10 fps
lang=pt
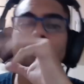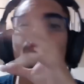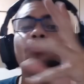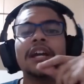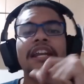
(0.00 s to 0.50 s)

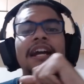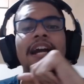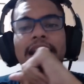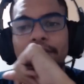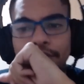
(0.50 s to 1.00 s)
tu não queria
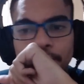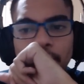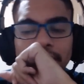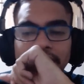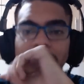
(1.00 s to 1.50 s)
Carilho no
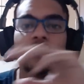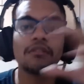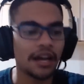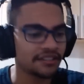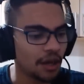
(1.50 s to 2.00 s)
esporte,
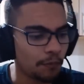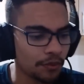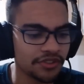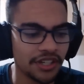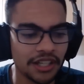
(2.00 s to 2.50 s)
não? Caso da
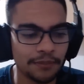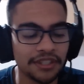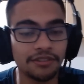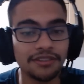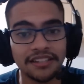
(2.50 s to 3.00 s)
oposição já
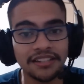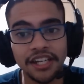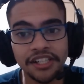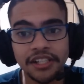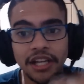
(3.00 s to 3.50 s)
demitido na
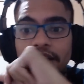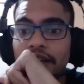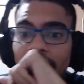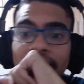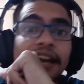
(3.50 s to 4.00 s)
sexta,
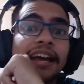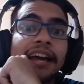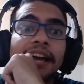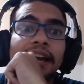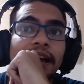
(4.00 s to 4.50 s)

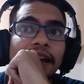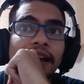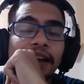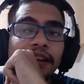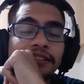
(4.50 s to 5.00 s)

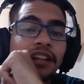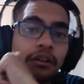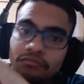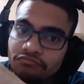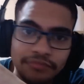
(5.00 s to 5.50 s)
é...
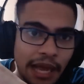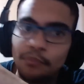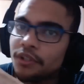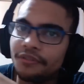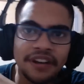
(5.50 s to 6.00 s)
não, é
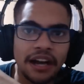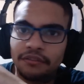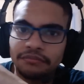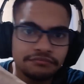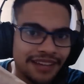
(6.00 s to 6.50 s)
muito
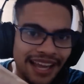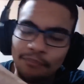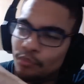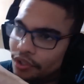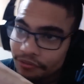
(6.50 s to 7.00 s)
fraco. É
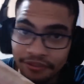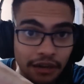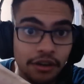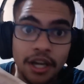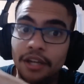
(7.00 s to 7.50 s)
muito
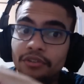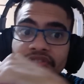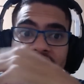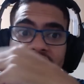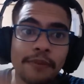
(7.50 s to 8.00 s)
fraco. Eu não
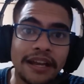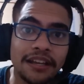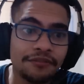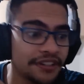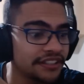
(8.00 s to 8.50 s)
sei como é que
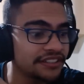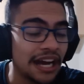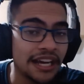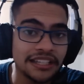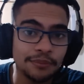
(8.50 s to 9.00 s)
ele fez esse,
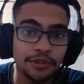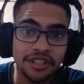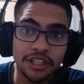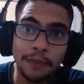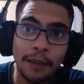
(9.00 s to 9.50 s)
aquele time do
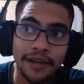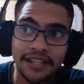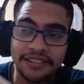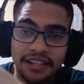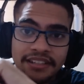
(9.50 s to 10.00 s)
Santos
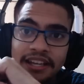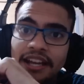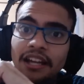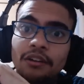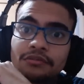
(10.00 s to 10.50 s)
permanecer na
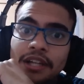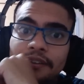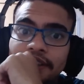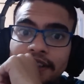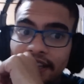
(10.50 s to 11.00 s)
Série A, não,
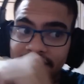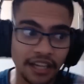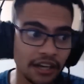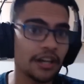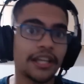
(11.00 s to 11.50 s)
tá? Esse
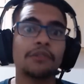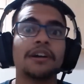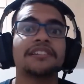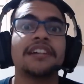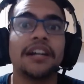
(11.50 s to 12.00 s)
agora que
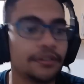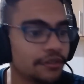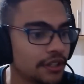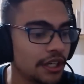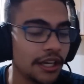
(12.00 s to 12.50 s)
quase
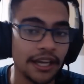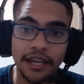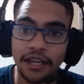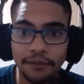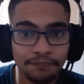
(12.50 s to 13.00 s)
caiu.
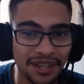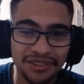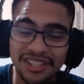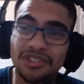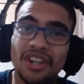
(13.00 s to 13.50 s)
É porque
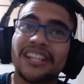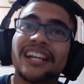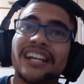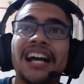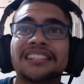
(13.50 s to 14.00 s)
o Santos jogando
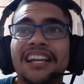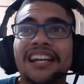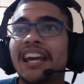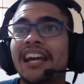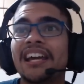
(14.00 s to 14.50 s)
em casa,
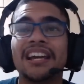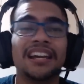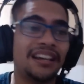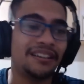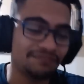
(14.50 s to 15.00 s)
aí é,
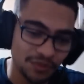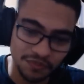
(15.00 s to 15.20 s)
é